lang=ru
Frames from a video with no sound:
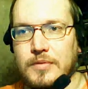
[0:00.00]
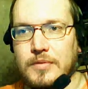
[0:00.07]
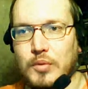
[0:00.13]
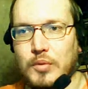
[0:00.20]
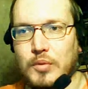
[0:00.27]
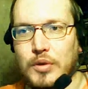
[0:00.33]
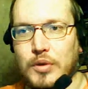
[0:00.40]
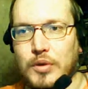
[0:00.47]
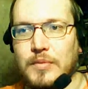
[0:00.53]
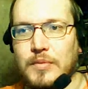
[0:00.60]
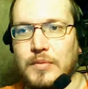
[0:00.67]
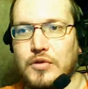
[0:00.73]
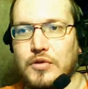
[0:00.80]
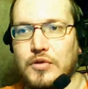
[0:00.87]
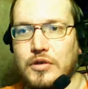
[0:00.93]
вот блоки
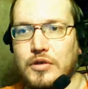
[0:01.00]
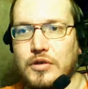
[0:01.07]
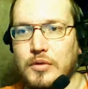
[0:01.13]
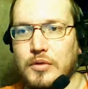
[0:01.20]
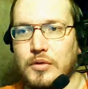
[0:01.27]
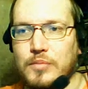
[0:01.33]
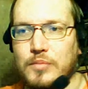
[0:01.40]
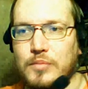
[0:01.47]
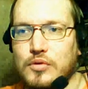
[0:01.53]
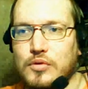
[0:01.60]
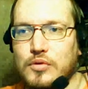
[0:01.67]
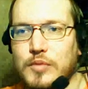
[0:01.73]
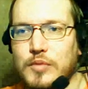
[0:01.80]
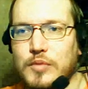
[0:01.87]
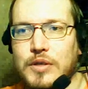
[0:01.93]
мы вложили, потом
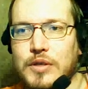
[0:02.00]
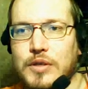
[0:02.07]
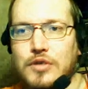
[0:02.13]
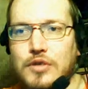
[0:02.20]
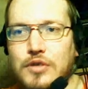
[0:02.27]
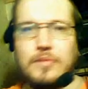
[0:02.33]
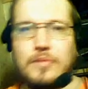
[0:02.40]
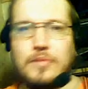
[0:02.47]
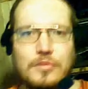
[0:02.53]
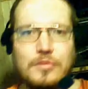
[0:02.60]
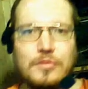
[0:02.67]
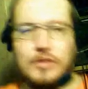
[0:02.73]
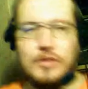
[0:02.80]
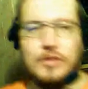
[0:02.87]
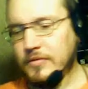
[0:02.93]
просто математические
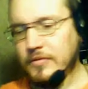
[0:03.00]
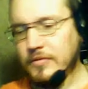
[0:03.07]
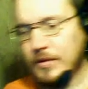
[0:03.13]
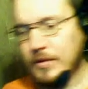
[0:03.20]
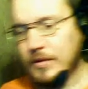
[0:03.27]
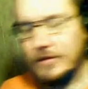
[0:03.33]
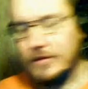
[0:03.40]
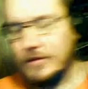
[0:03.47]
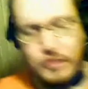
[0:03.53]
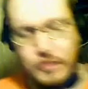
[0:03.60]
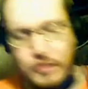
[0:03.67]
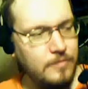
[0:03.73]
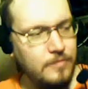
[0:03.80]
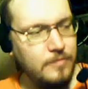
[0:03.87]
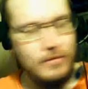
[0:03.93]
функции, которые
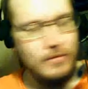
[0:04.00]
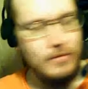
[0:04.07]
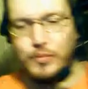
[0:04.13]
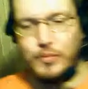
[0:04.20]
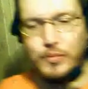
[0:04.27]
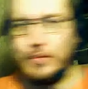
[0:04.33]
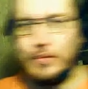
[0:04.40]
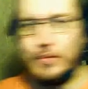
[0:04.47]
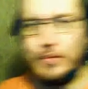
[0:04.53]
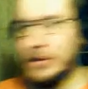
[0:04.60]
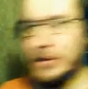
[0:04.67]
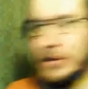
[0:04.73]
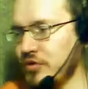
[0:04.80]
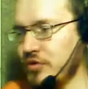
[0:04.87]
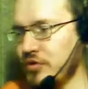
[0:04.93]
вкладывают лев, ну, прошлый,
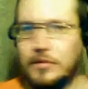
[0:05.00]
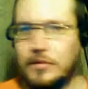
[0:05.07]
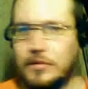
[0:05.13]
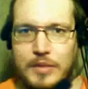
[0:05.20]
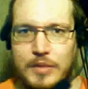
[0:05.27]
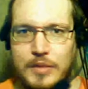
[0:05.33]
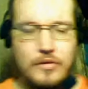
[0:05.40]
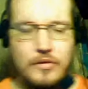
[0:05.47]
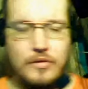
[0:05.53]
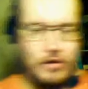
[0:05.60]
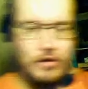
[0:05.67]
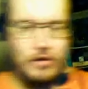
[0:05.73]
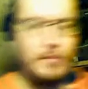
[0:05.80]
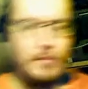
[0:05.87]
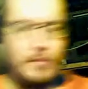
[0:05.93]
предыдущий элемент,
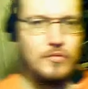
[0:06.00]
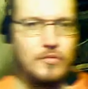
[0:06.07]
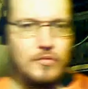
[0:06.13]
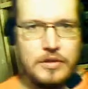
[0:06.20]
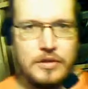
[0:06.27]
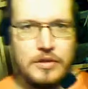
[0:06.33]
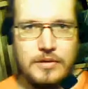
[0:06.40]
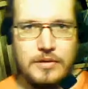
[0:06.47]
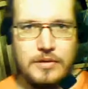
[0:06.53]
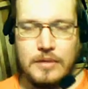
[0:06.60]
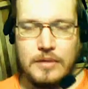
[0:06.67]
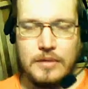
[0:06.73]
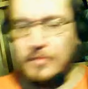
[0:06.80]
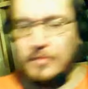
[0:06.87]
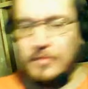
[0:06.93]
следующий элемент внутрь
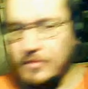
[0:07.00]
себя.